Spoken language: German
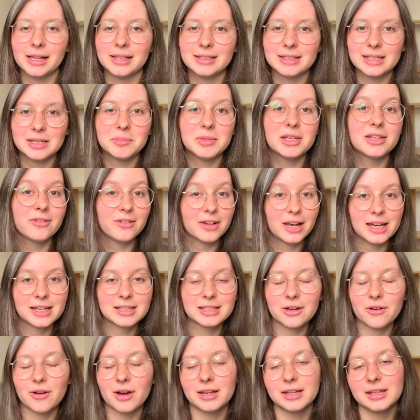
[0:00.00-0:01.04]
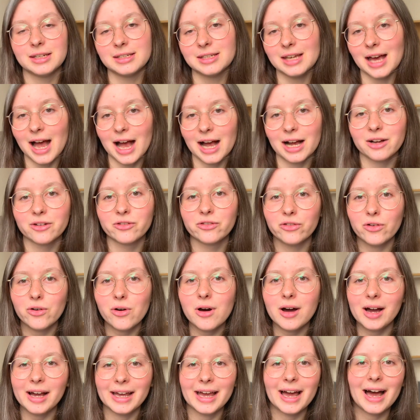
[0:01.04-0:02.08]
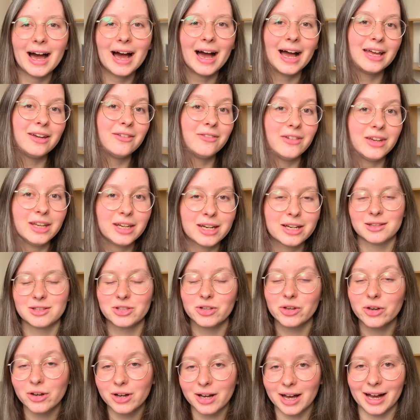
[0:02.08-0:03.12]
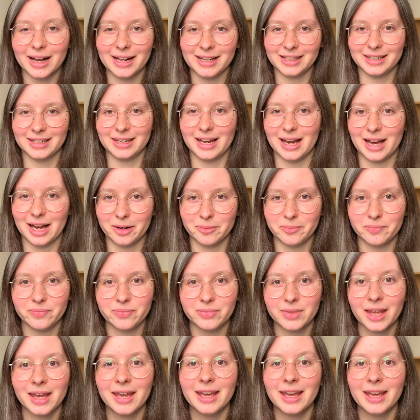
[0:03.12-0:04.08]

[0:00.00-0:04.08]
die mich vielleicht auch an den Tagen vorher ein wenig zurückgehalten haben.